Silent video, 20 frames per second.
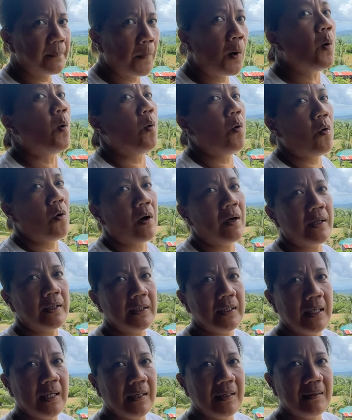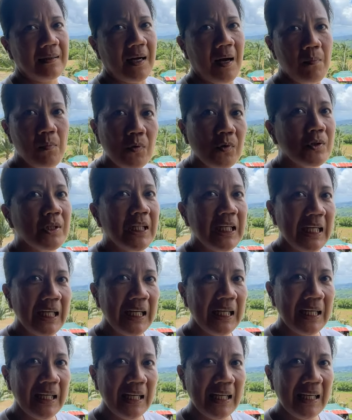Oo, ka ng
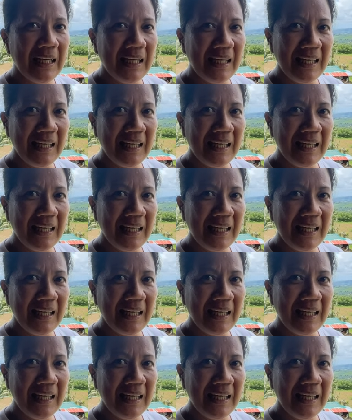kamote.